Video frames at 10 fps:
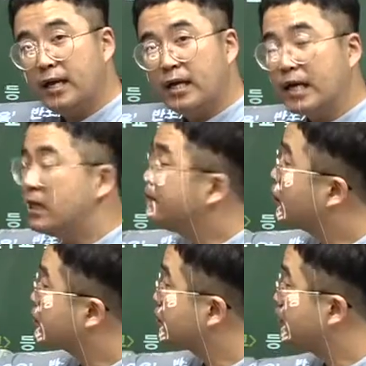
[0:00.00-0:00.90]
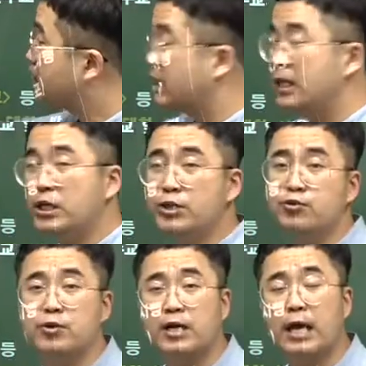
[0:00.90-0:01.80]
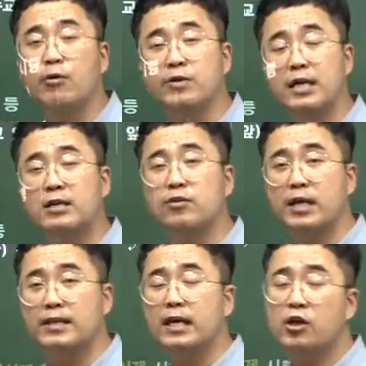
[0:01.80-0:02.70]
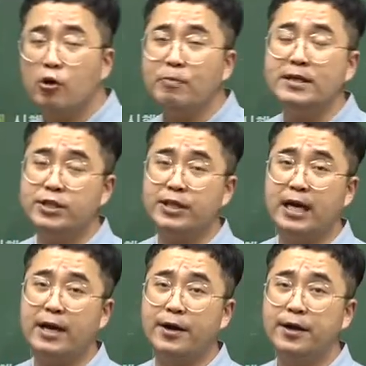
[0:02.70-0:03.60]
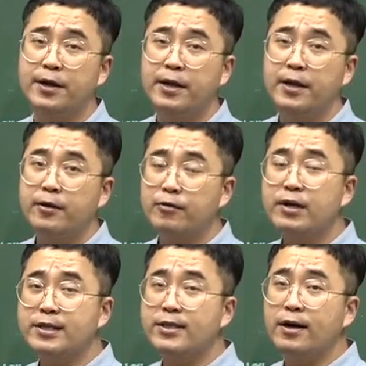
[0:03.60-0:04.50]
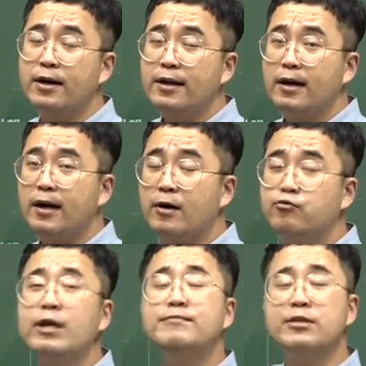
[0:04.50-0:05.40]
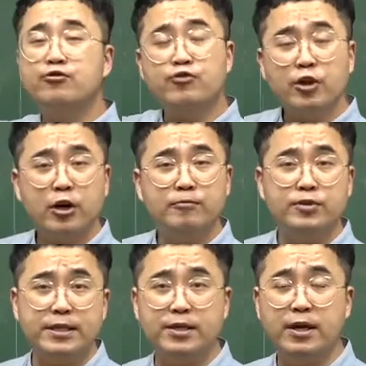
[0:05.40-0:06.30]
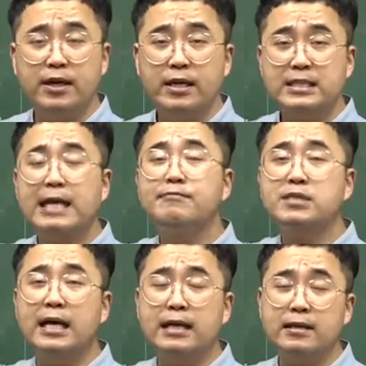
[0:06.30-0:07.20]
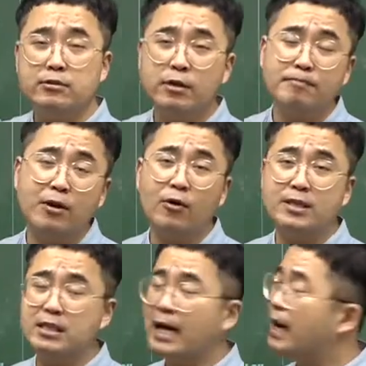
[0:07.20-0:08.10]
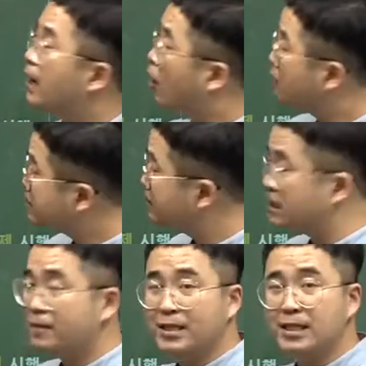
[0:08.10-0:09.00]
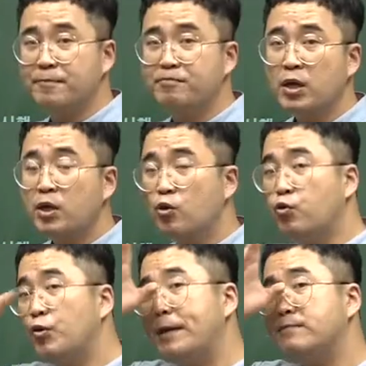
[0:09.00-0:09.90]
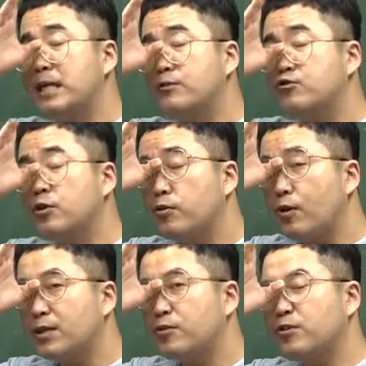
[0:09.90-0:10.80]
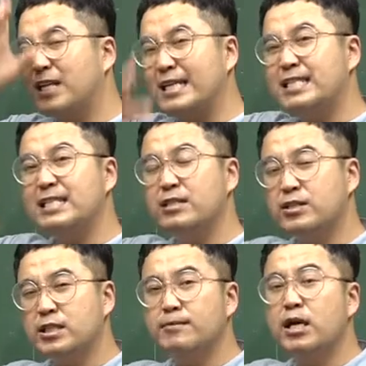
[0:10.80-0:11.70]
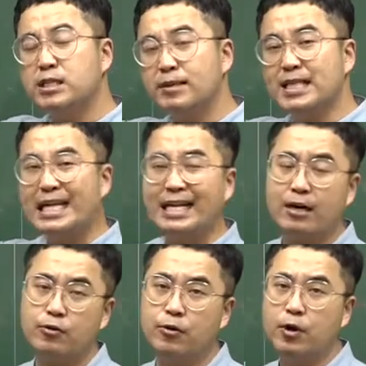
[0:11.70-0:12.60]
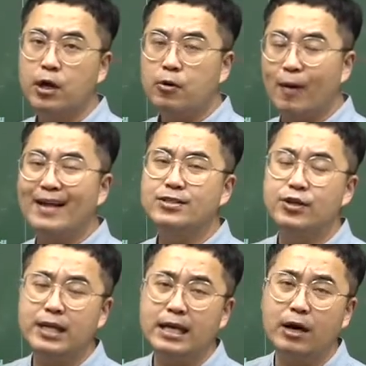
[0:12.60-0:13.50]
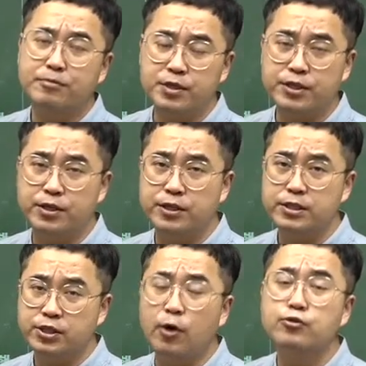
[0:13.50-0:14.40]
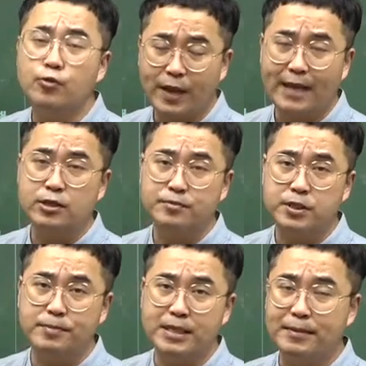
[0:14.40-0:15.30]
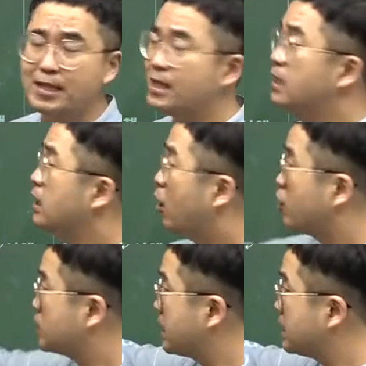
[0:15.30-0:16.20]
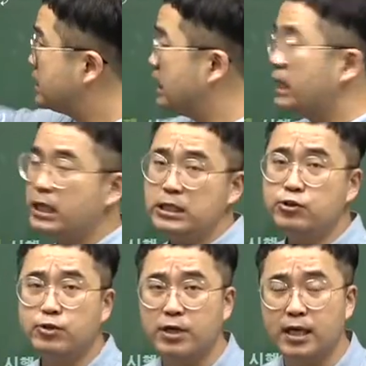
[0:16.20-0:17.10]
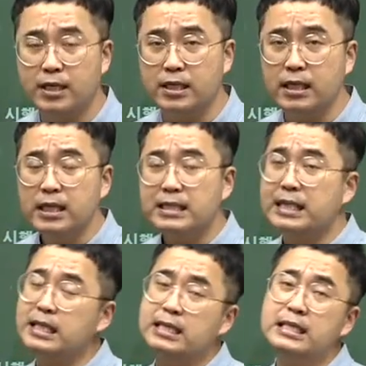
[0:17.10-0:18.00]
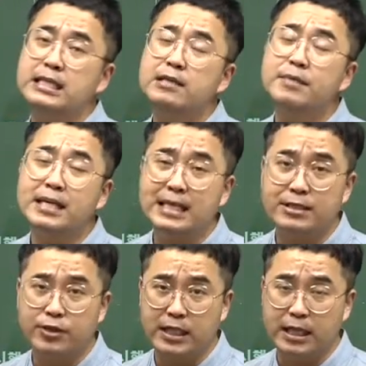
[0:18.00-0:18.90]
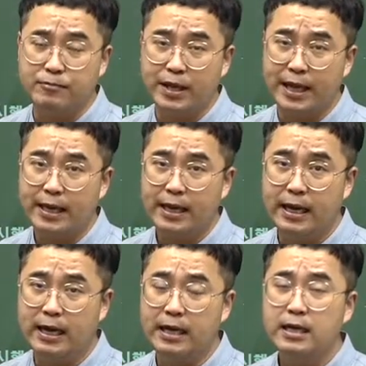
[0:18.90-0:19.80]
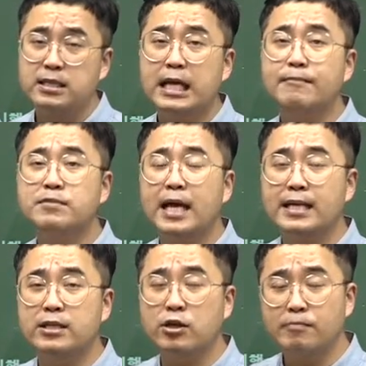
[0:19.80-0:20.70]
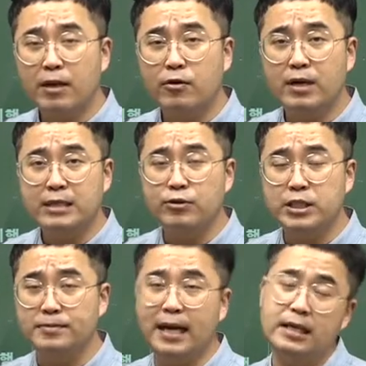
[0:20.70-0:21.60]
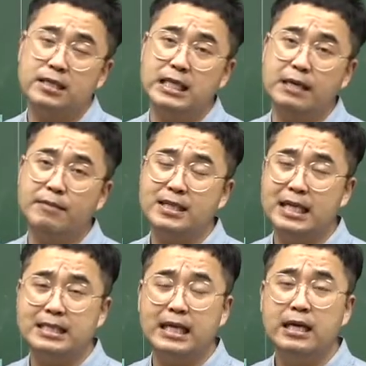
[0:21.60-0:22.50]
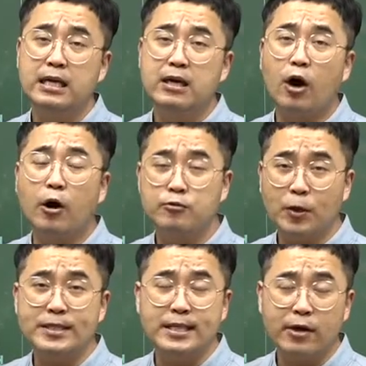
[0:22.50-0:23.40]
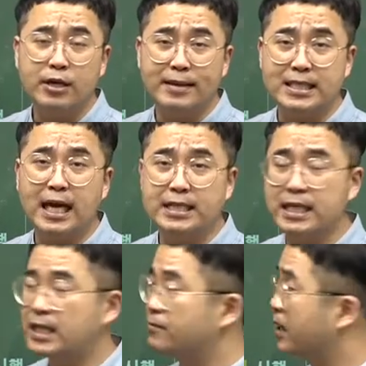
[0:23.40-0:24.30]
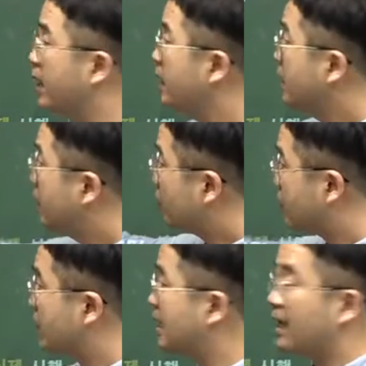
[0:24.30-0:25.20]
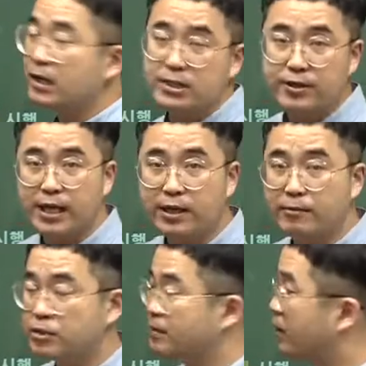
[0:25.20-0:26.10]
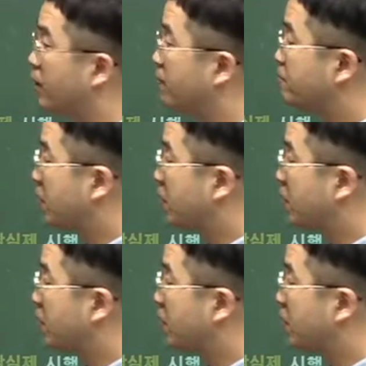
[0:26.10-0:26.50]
그러니까 의미가 없어지니까 이 2조 전랑의 권한을 어떻게 한다? 혁파시켜 나가요. 물론 그래서 어, 후임자 추천권부터 해서 3사 선발권까지 다 없앱니다만은 요 후임자 추천권 같은 거는 다시 스멀스멀 살아나갔고 완전히 없어진 거는 정조 때 가서 없어집니다만은 어쨌든 이2조 전랑은 사실상 그 의미가 사라졌기 때문에 아, 3사에 대한 선발권을 가지고 있지만 그 의미가 사실상 어, 퇴색된 거나 마찬가지이기 때문에 권한을 약화시켰다 이렇게 보시면 되고요.